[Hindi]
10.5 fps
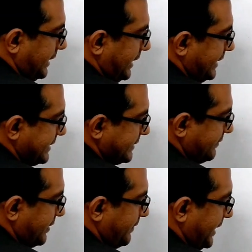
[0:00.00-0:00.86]
ए
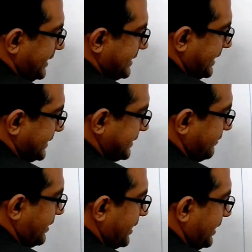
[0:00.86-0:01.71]
स्क्वायर माइनस एक्स
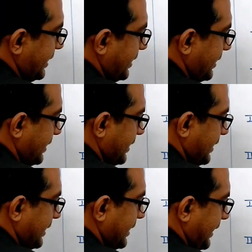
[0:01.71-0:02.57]

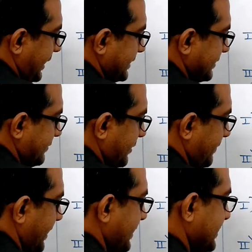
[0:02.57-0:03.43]
स्क्वायर एक्स स्क्वायर
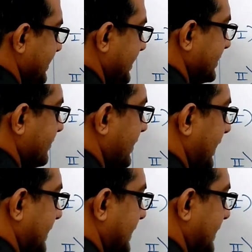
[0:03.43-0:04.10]
माइनस ए स्क्वायर